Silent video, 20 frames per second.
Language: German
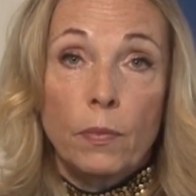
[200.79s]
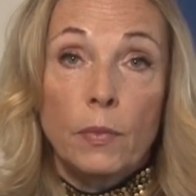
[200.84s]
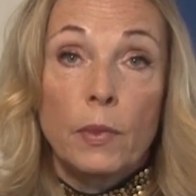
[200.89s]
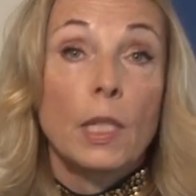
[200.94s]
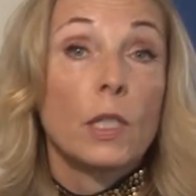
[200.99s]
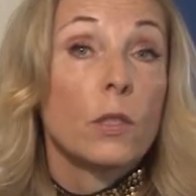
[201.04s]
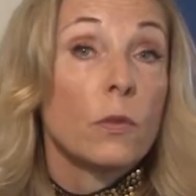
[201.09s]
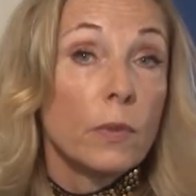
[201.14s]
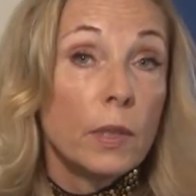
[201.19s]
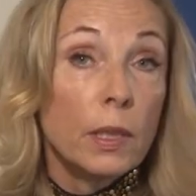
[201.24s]

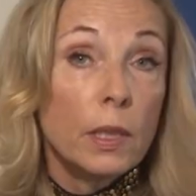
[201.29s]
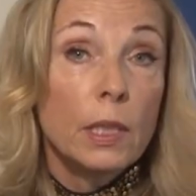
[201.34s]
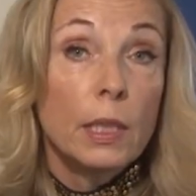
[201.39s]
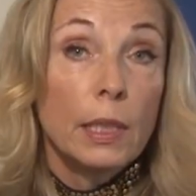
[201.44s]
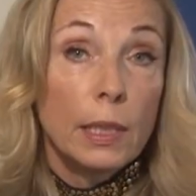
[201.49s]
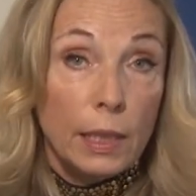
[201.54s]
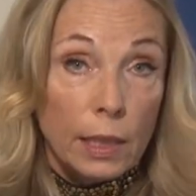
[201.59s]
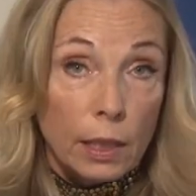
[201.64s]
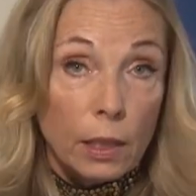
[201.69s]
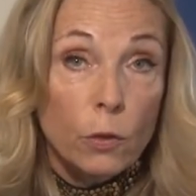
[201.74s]
Das wird
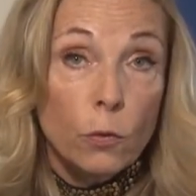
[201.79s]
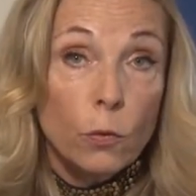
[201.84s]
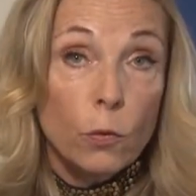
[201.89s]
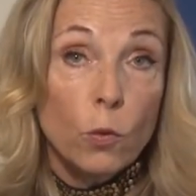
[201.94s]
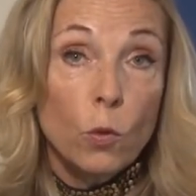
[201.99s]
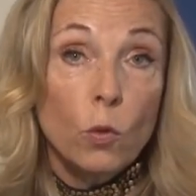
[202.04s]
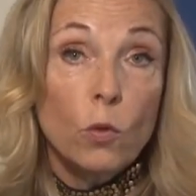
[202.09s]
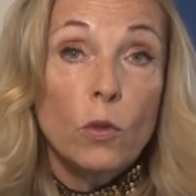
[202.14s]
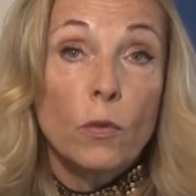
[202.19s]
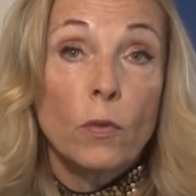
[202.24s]
ihren
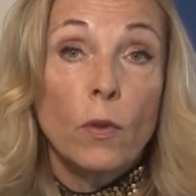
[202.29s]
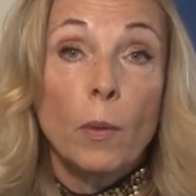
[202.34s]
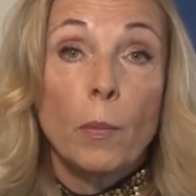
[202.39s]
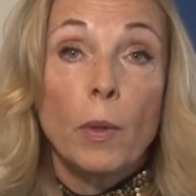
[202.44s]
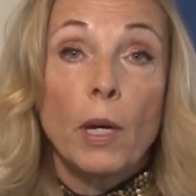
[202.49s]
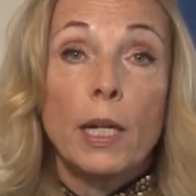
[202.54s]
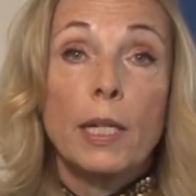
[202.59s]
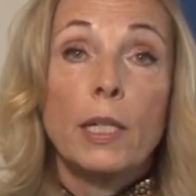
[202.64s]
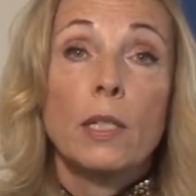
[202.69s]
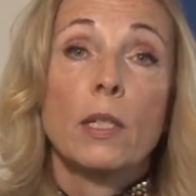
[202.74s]
Fokus
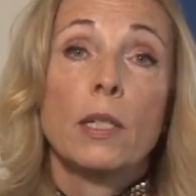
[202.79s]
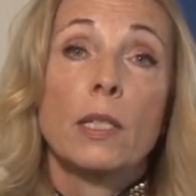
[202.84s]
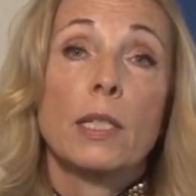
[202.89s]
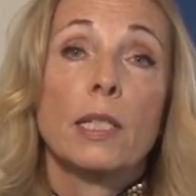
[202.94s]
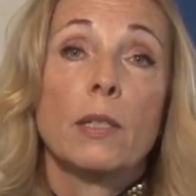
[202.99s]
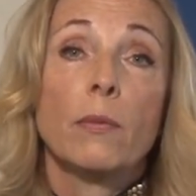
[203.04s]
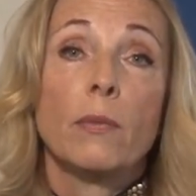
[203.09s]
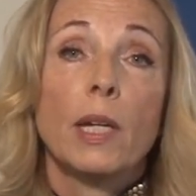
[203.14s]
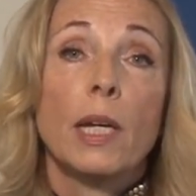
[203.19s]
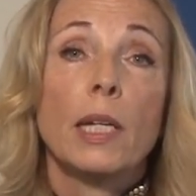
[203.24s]
verbreitern.
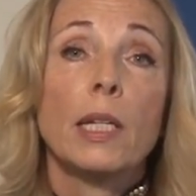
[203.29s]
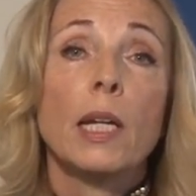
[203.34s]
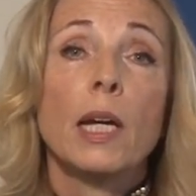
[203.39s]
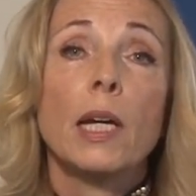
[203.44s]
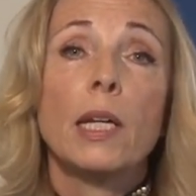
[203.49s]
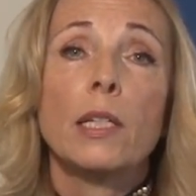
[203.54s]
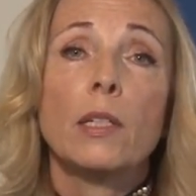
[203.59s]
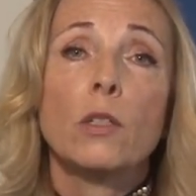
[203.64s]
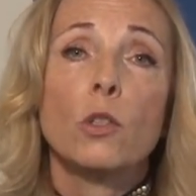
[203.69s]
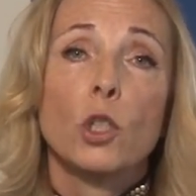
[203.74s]
Sie werden
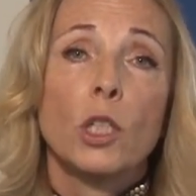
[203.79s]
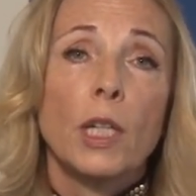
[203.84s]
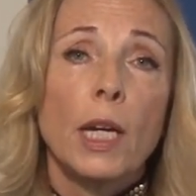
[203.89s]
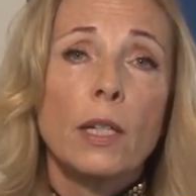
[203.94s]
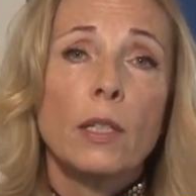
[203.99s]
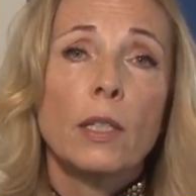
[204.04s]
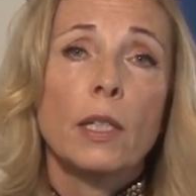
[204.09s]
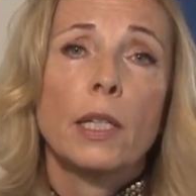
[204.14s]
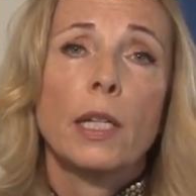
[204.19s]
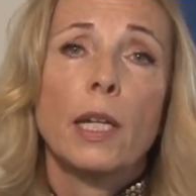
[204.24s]
einen
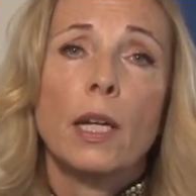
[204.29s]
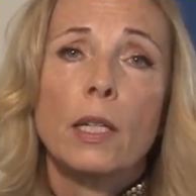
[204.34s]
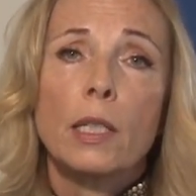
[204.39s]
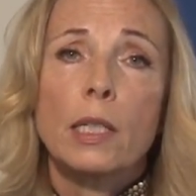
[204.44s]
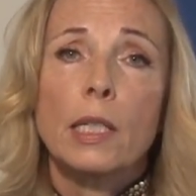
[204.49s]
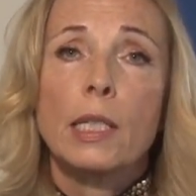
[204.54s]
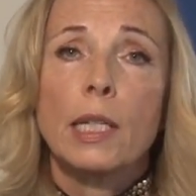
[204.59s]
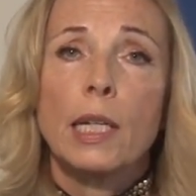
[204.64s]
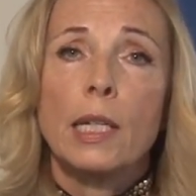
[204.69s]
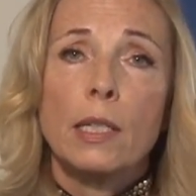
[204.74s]
stärkeren
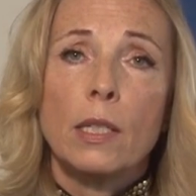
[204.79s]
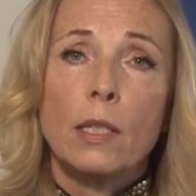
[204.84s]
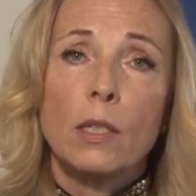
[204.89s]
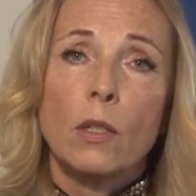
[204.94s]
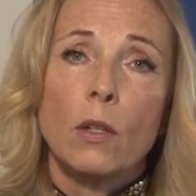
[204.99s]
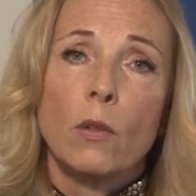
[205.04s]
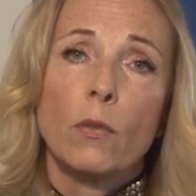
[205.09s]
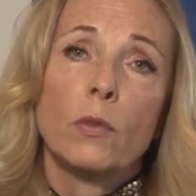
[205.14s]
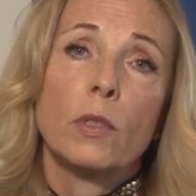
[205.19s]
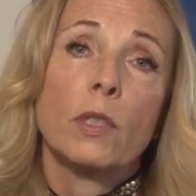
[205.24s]

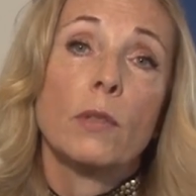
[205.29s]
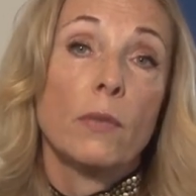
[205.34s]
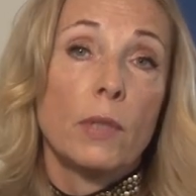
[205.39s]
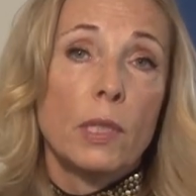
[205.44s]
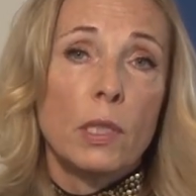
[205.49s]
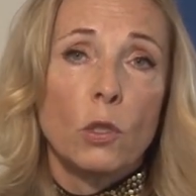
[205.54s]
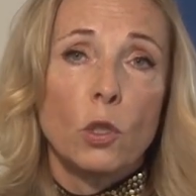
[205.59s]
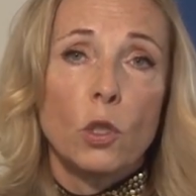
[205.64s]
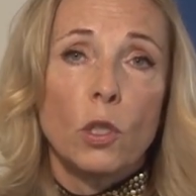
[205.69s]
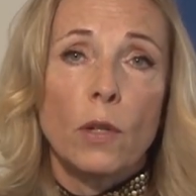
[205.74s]
Akzent auf die
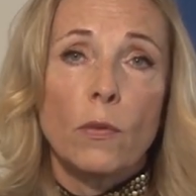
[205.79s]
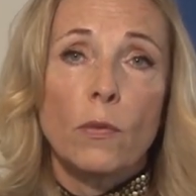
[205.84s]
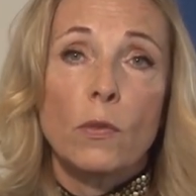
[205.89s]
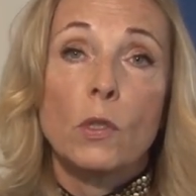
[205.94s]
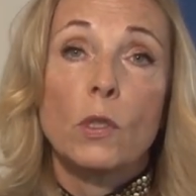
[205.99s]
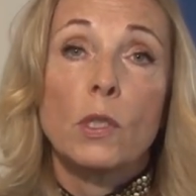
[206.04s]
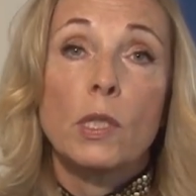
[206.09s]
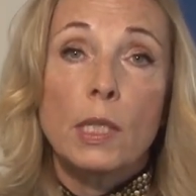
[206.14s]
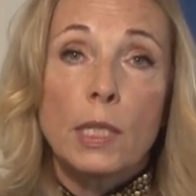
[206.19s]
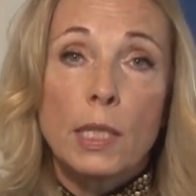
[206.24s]

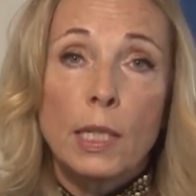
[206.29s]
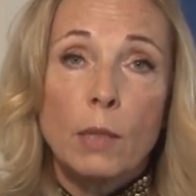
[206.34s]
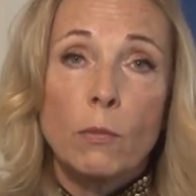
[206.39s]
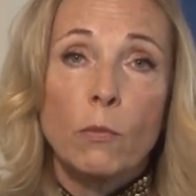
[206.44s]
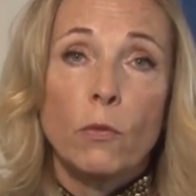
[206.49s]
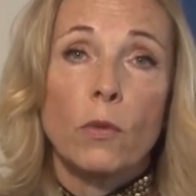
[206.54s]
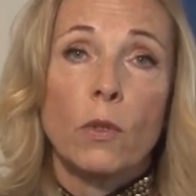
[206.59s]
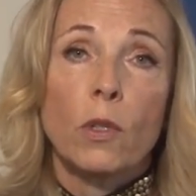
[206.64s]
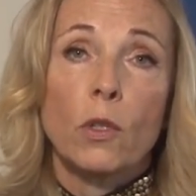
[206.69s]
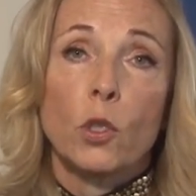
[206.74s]

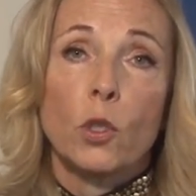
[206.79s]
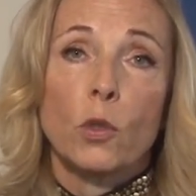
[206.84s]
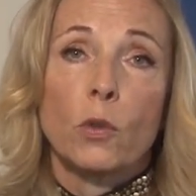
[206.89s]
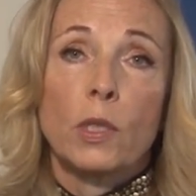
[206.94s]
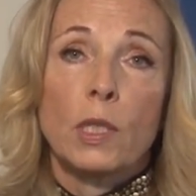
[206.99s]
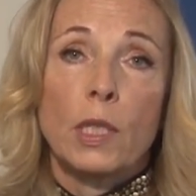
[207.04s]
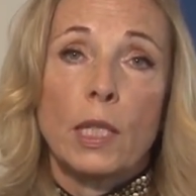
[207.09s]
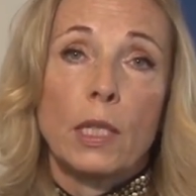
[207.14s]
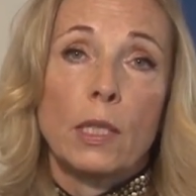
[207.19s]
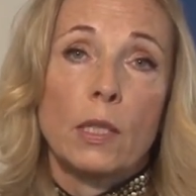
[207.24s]
Wissenschaftssystemforschung
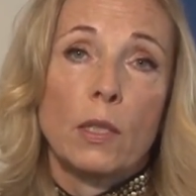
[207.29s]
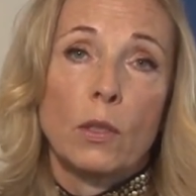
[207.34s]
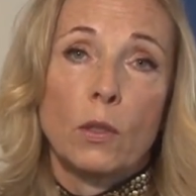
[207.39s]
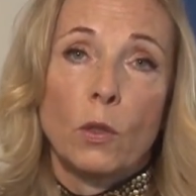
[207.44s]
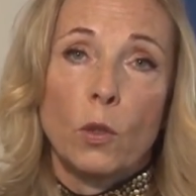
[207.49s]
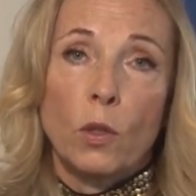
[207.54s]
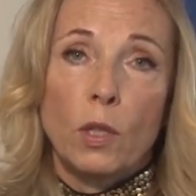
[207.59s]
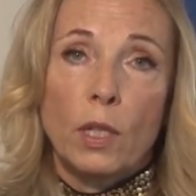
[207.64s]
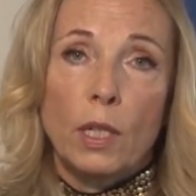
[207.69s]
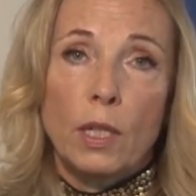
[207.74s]
setzen
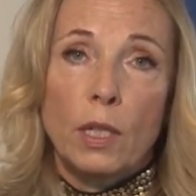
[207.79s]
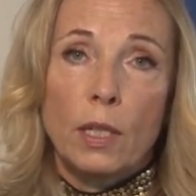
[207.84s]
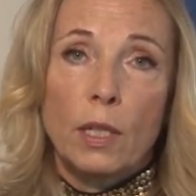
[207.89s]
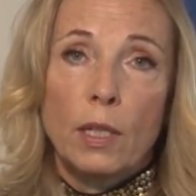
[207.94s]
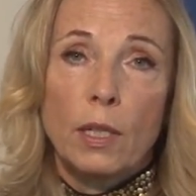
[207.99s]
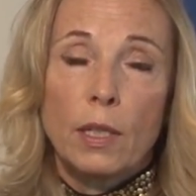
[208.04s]
können